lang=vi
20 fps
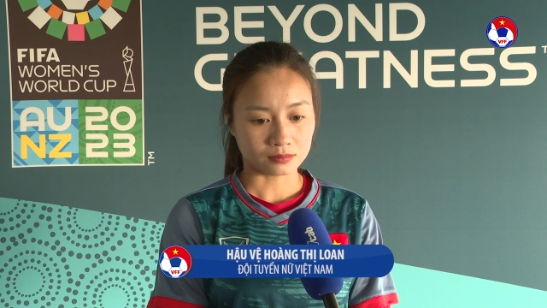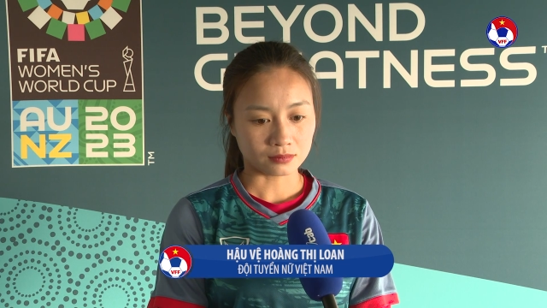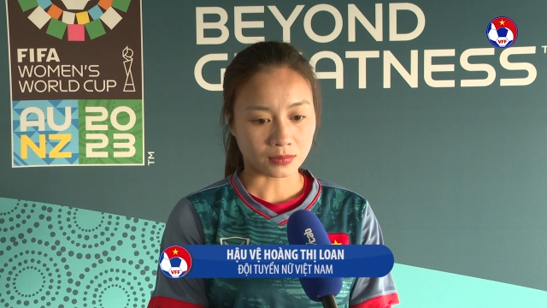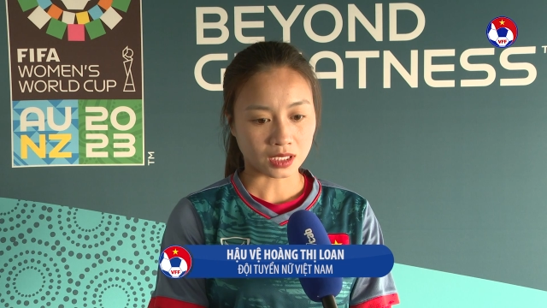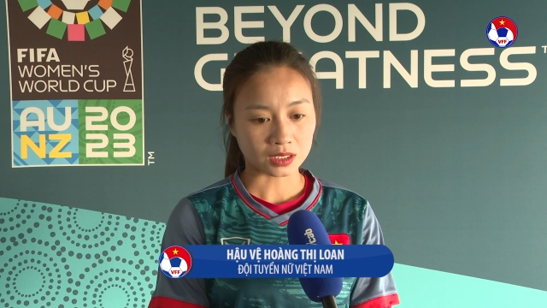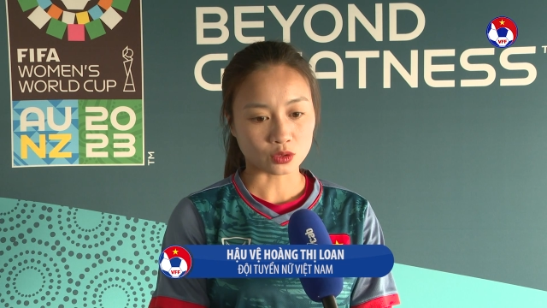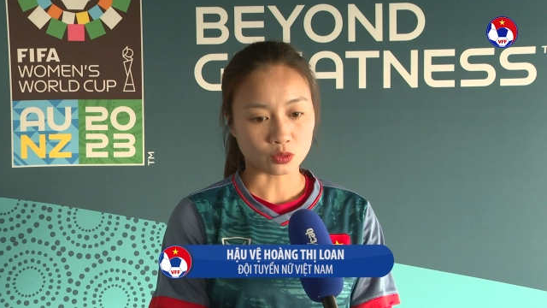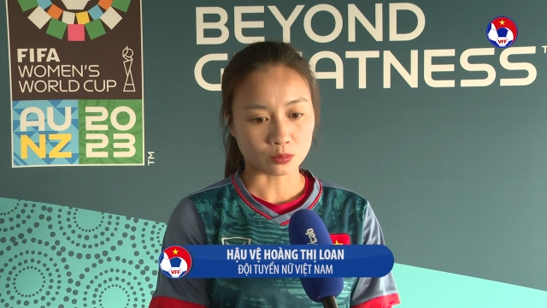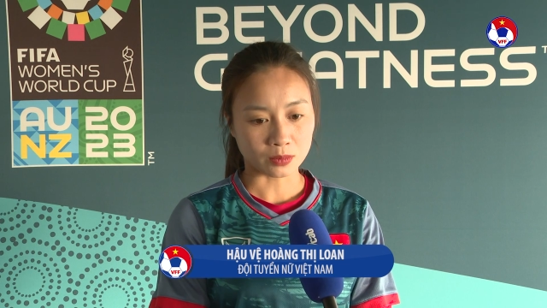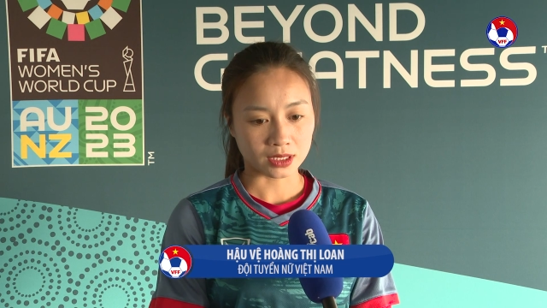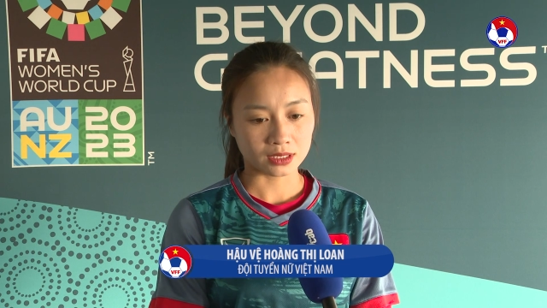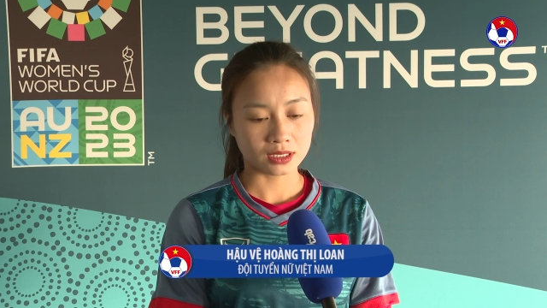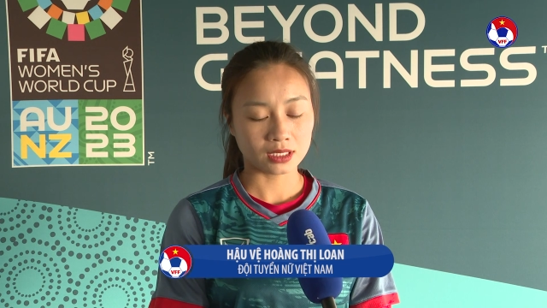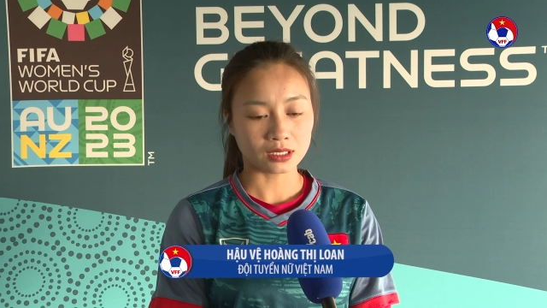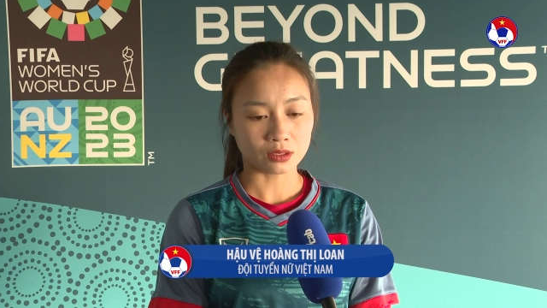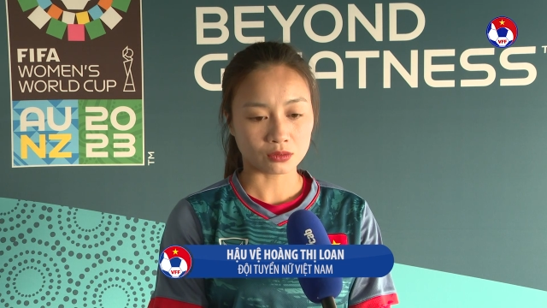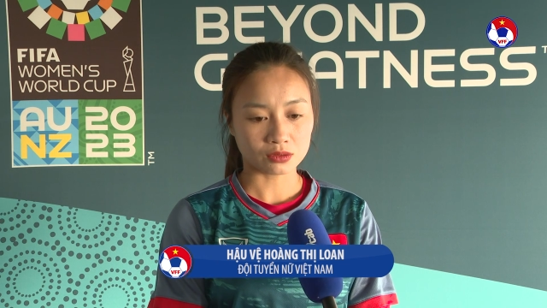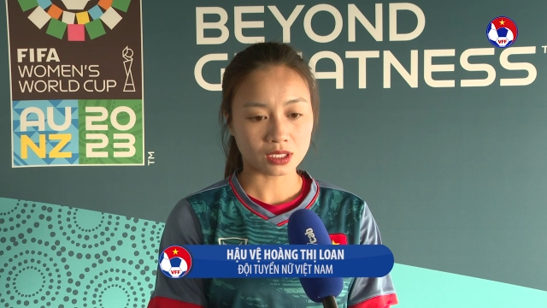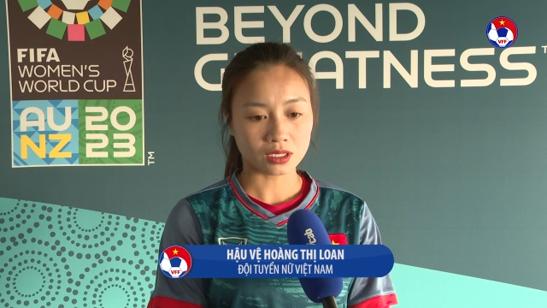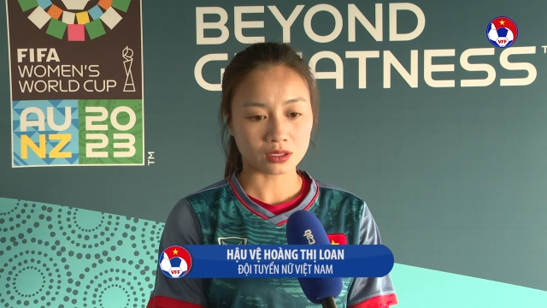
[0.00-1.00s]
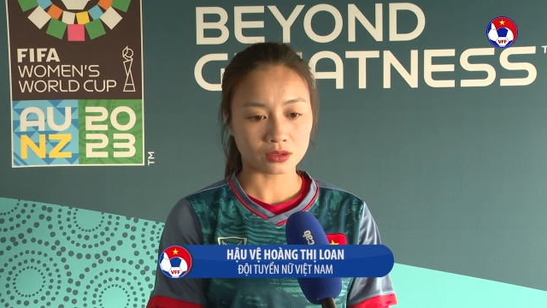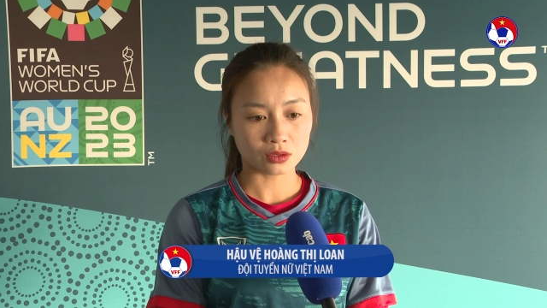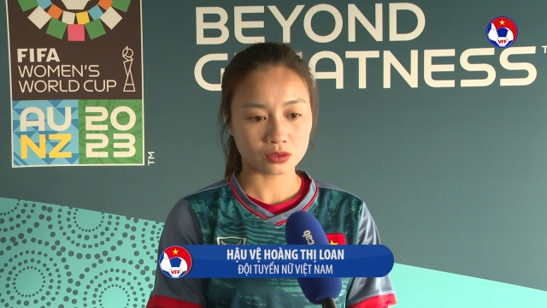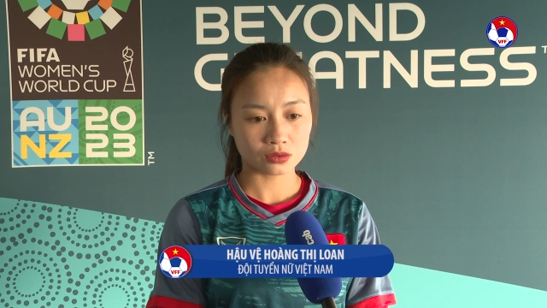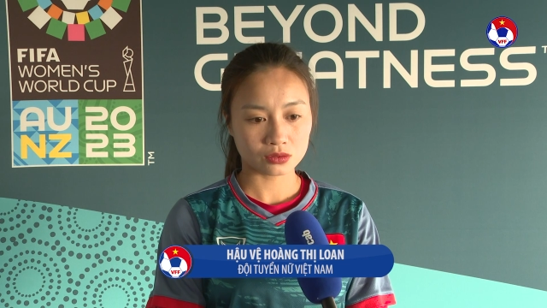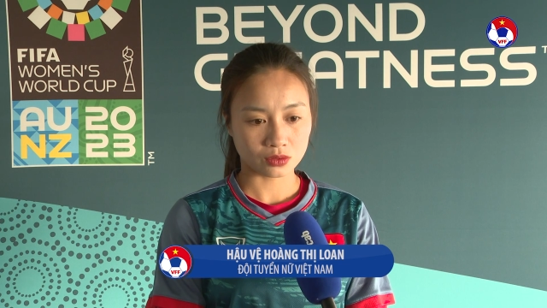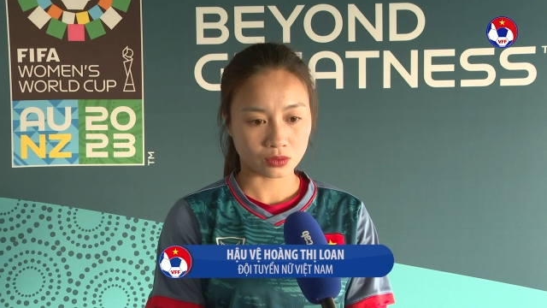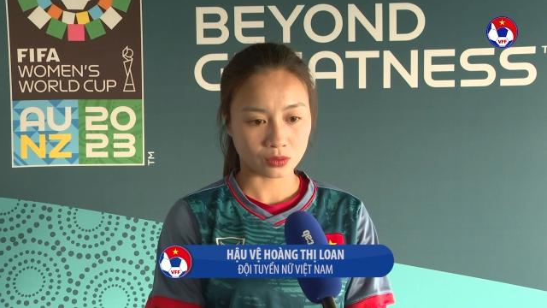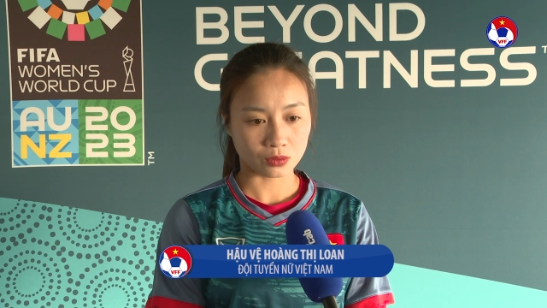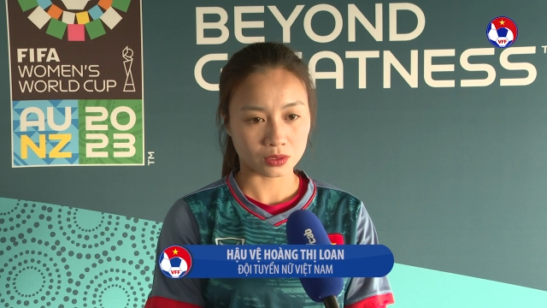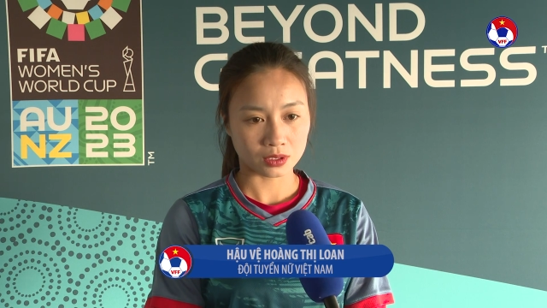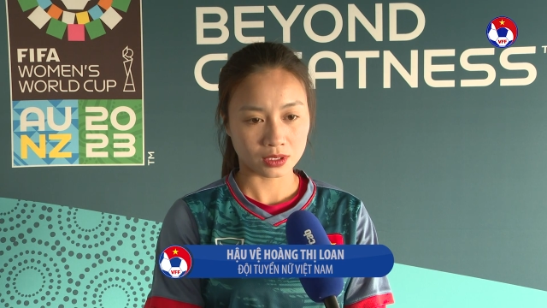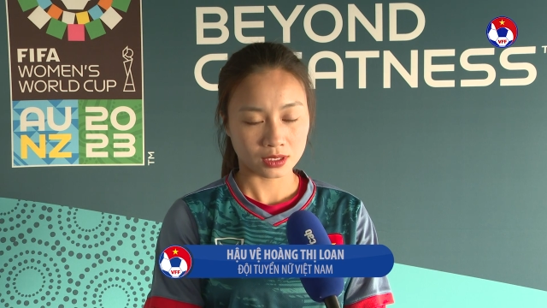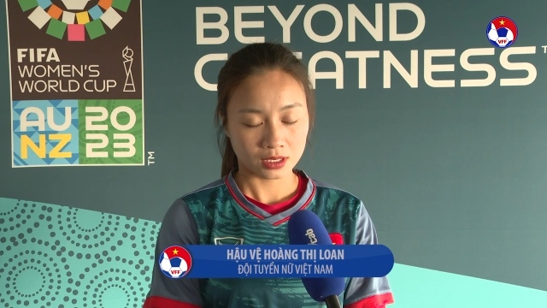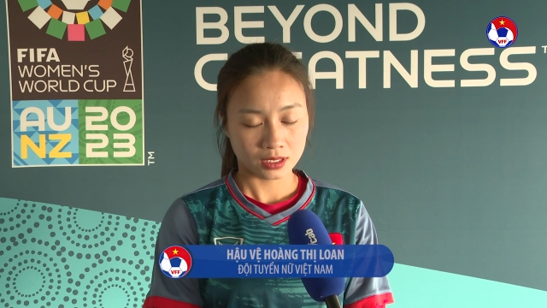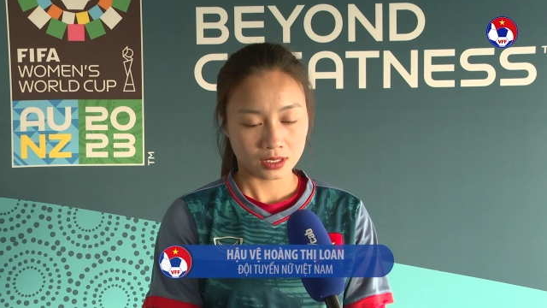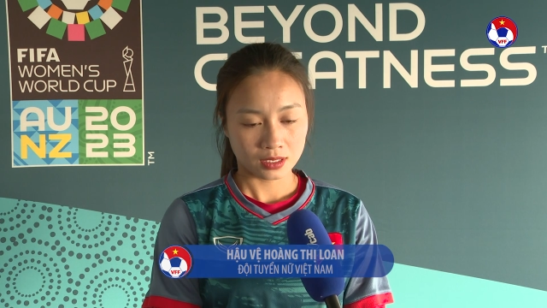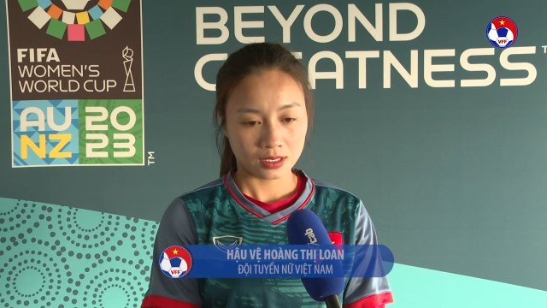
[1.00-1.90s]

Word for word: mặc dù mình thi đấu rất là tốt rồi